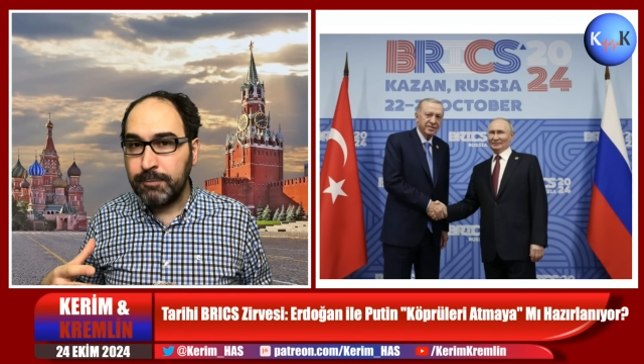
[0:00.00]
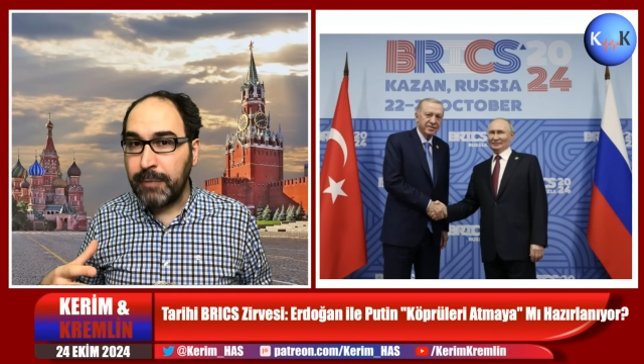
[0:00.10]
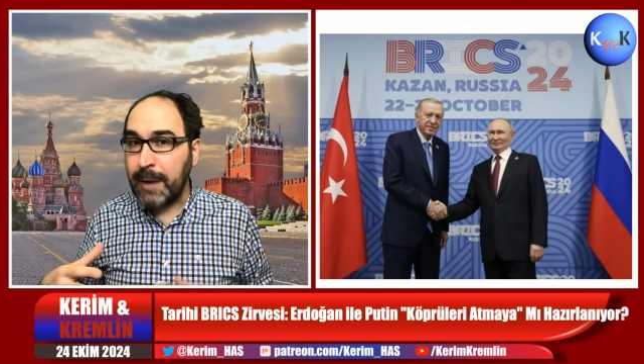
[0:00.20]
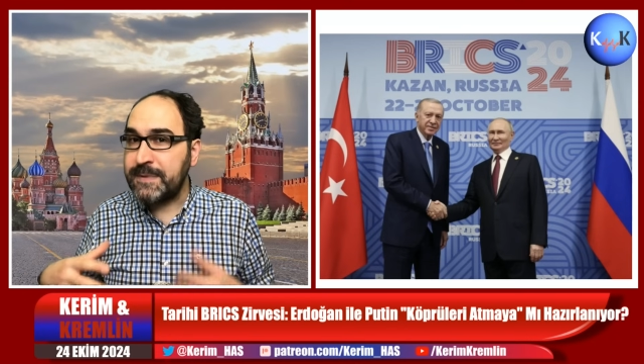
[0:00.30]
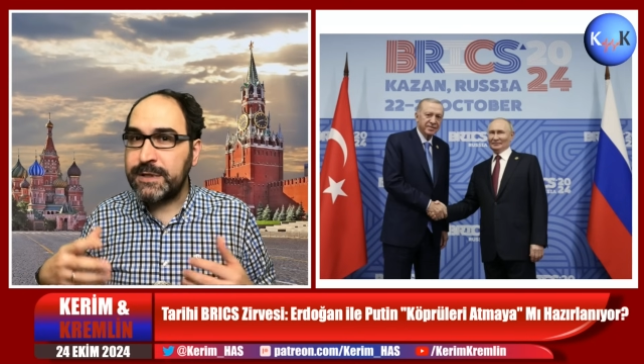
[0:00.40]

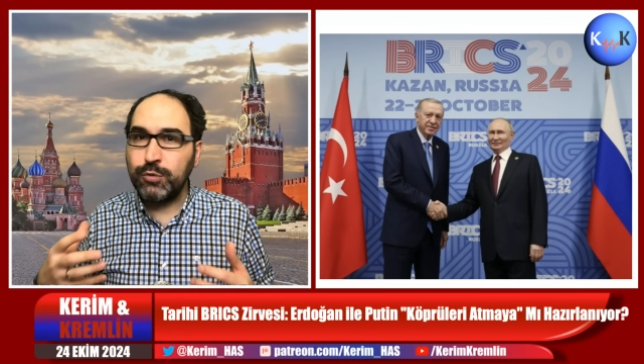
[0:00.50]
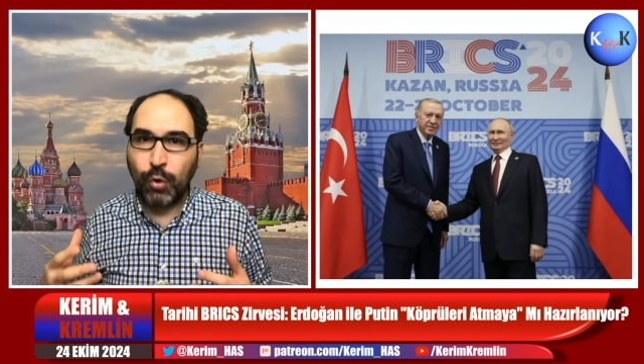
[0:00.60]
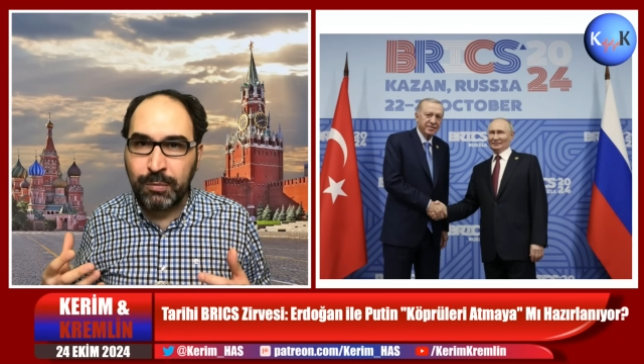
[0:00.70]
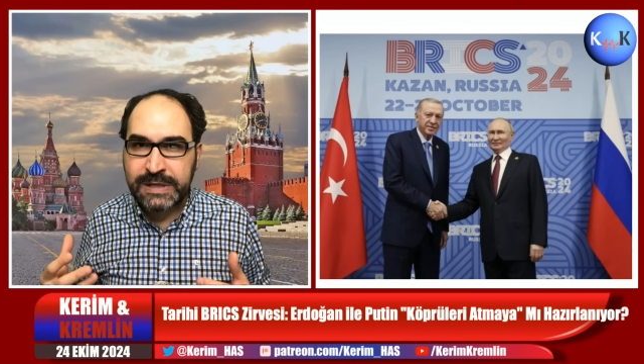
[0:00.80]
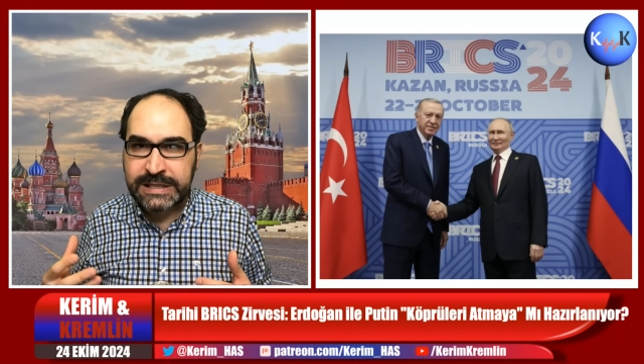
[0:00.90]
hepsinin
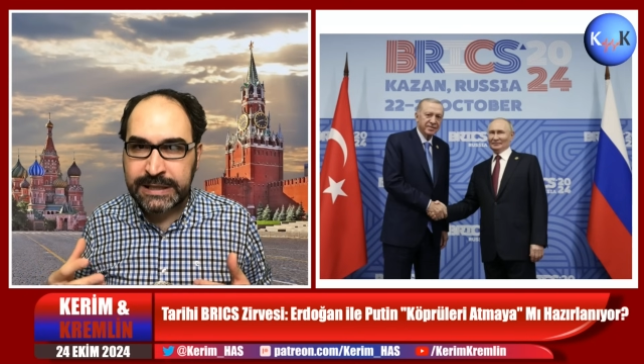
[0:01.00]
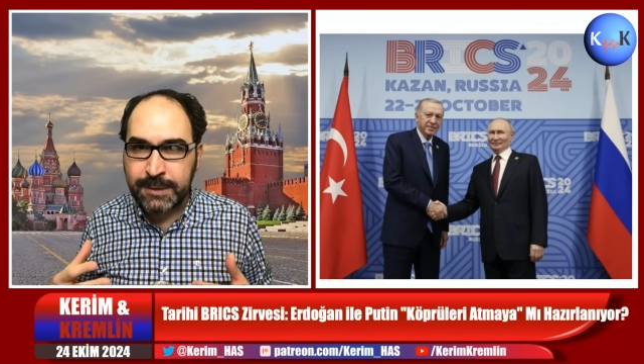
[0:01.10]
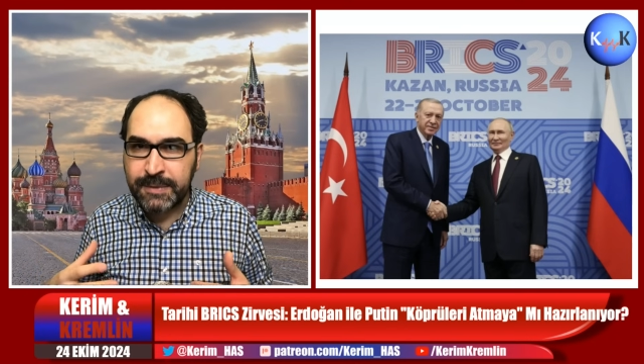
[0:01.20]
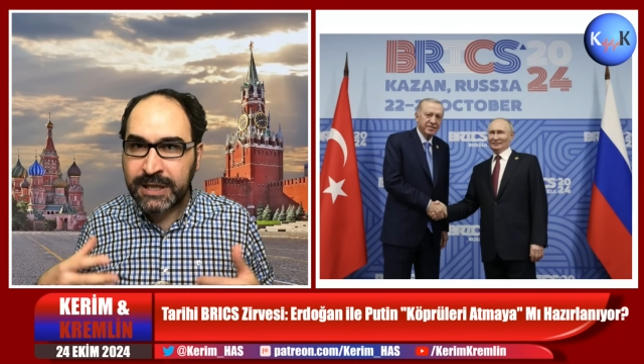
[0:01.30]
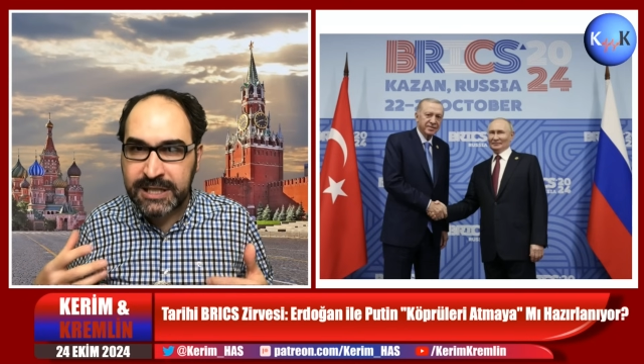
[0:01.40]
olmasa
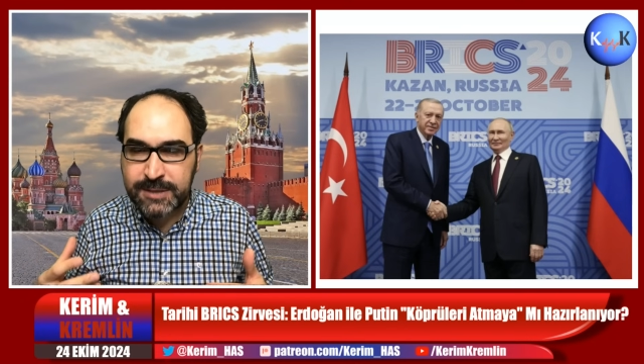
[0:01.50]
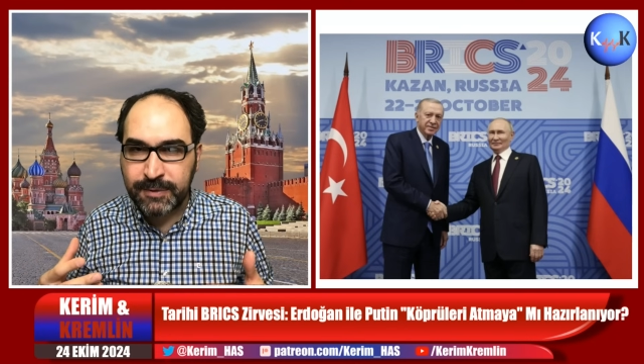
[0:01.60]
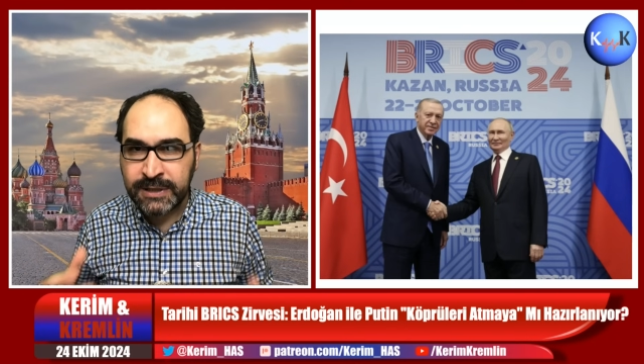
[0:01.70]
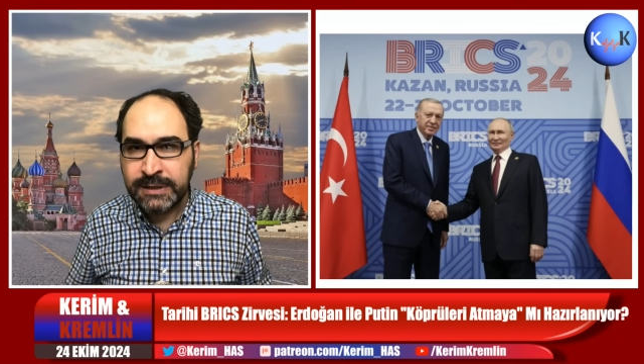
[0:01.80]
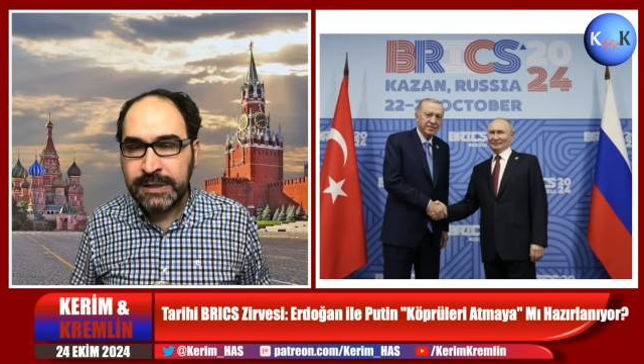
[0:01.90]
da bir
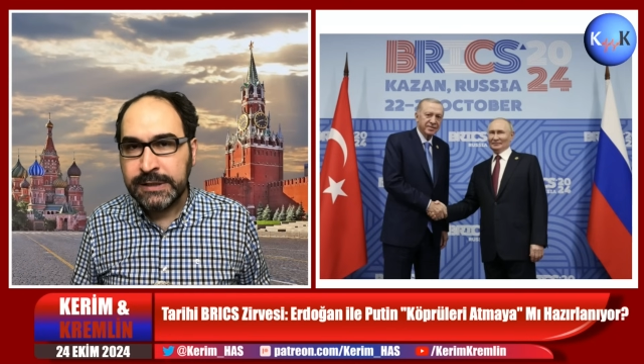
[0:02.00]
kısmının